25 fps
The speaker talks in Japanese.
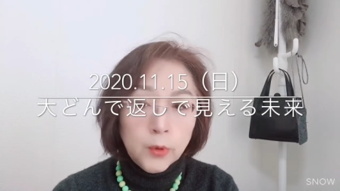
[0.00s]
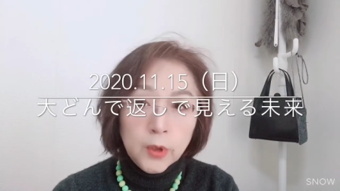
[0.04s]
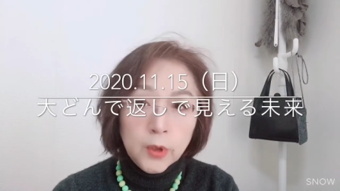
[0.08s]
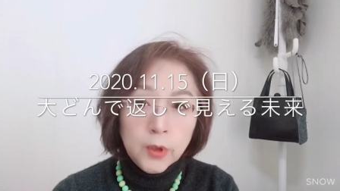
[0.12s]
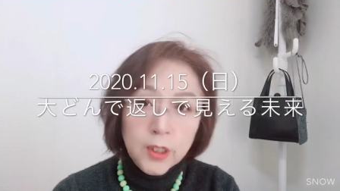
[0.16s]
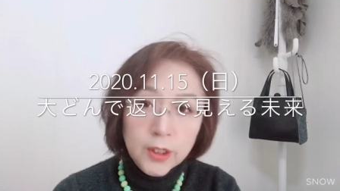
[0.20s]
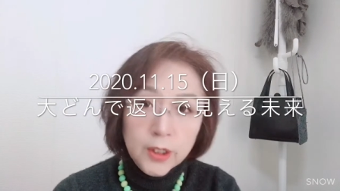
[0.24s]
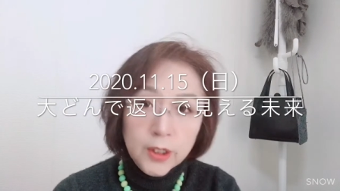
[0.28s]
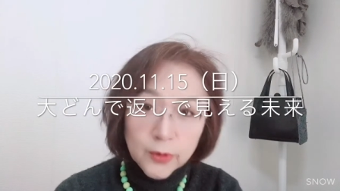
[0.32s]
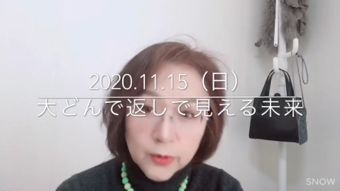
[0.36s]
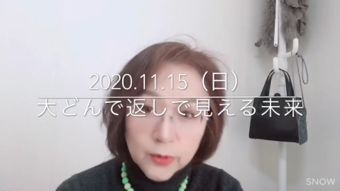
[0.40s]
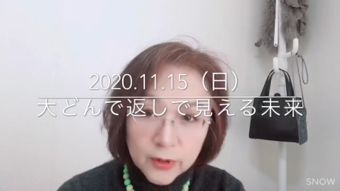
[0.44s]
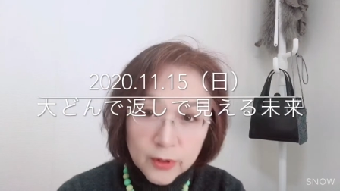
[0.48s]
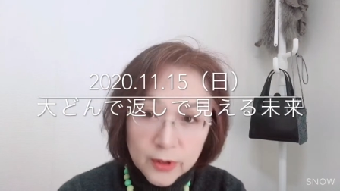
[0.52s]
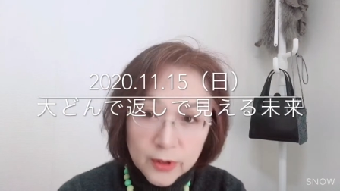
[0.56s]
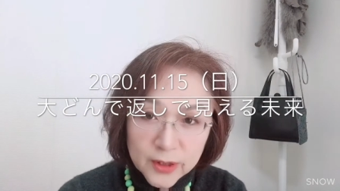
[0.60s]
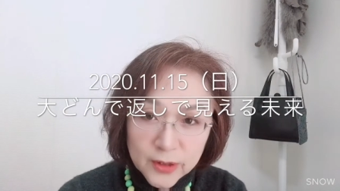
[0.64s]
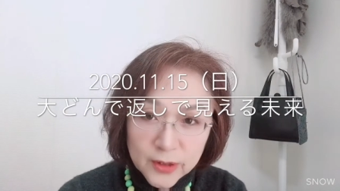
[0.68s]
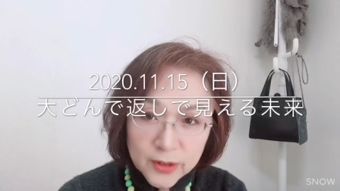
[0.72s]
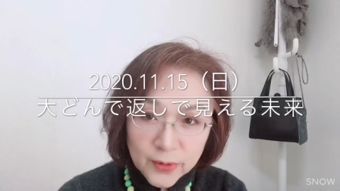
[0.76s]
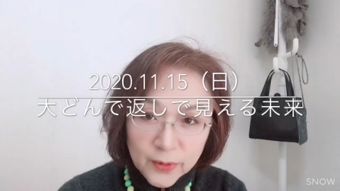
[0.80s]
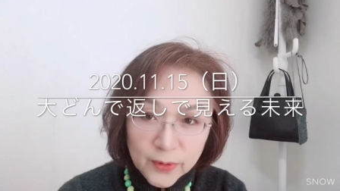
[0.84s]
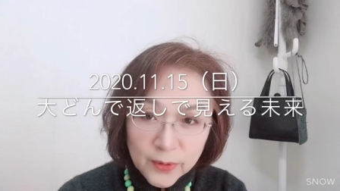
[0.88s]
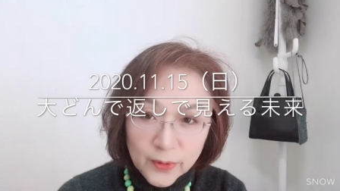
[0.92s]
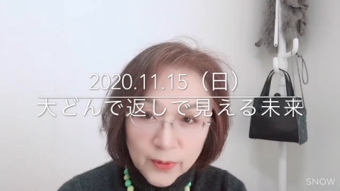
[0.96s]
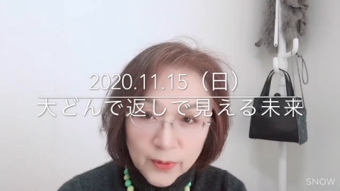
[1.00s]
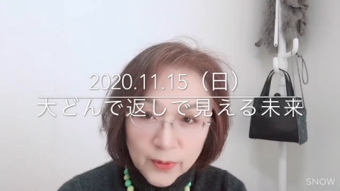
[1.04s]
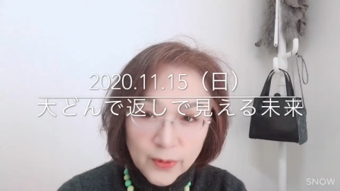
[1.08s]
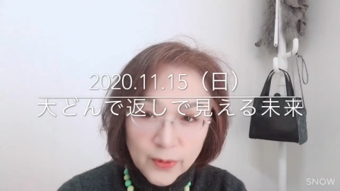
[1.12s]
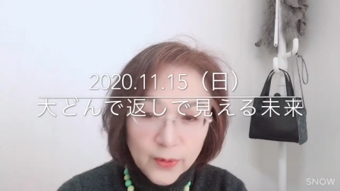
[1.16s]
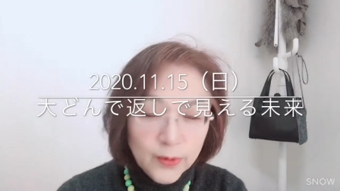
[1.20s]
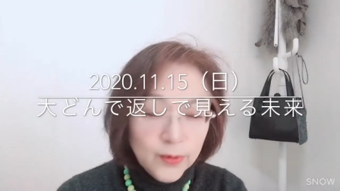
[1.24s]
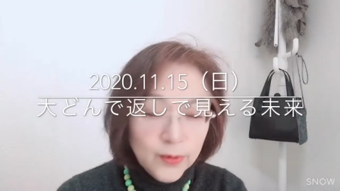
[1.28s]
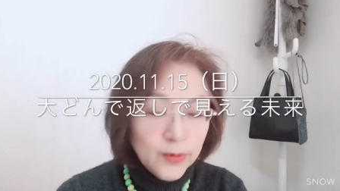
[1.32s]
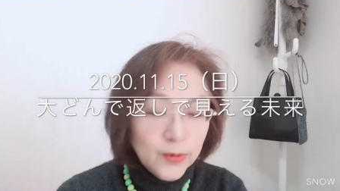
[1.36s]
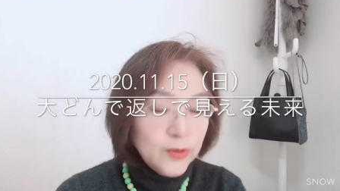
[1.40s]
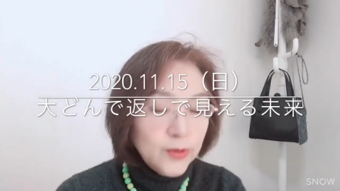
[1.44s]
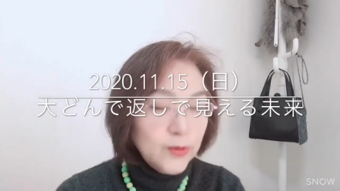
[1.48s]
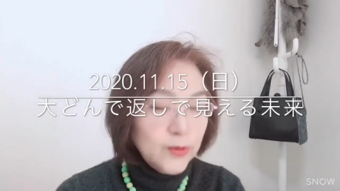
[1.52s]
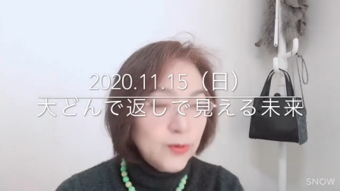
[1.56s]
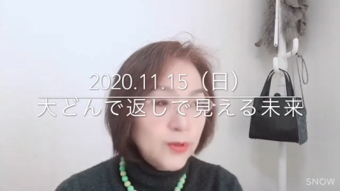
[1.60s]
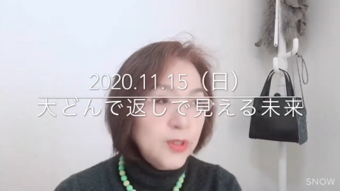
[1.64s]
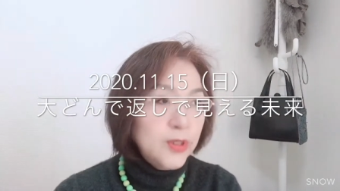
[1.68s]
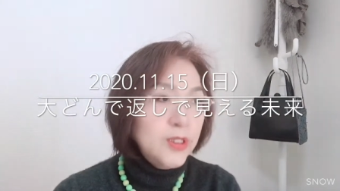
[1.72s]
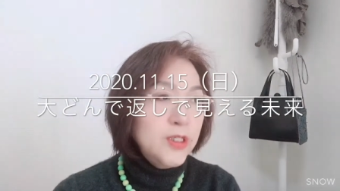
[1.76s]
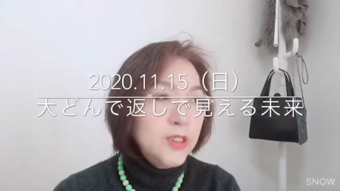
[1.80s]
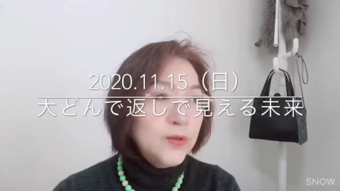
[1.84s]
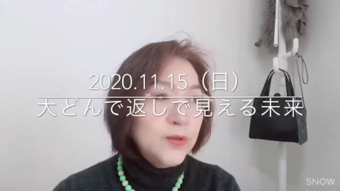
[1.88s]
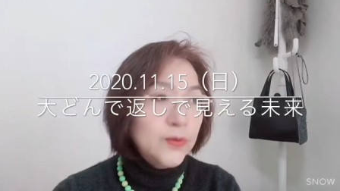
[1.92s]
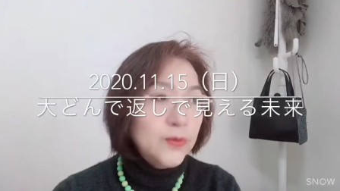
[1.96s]
りによってですよよ
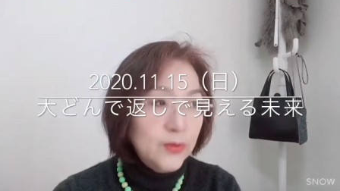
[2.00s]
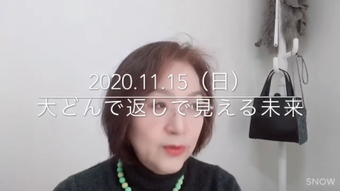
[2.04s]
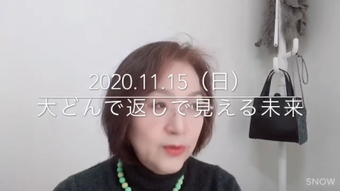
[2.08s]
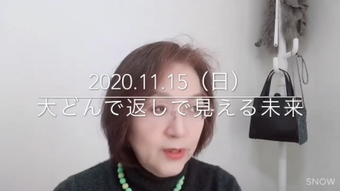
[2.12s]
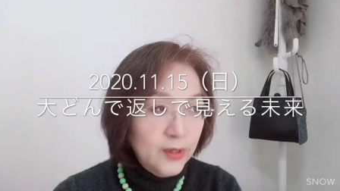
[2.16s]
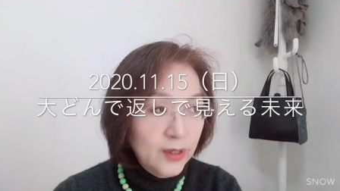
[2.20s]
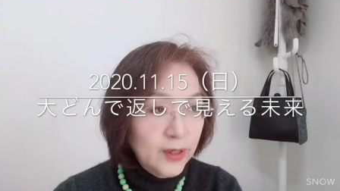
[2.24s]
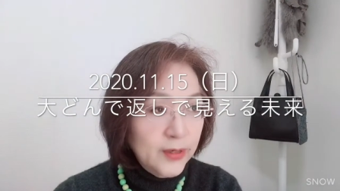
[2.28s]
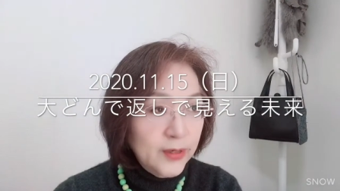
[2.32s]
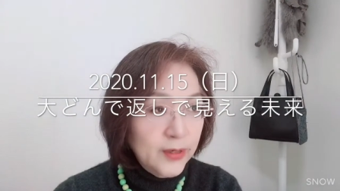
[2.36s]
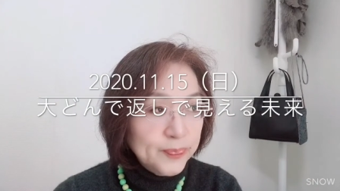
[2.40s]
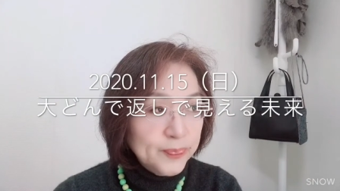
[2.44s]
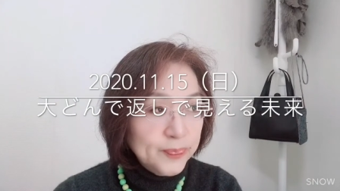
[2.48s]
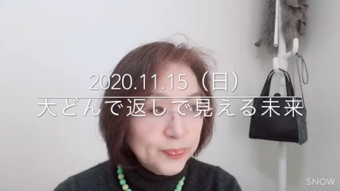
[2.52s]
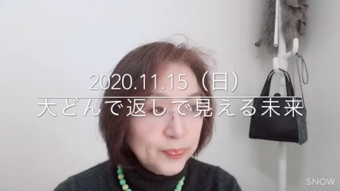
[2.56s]
りによって、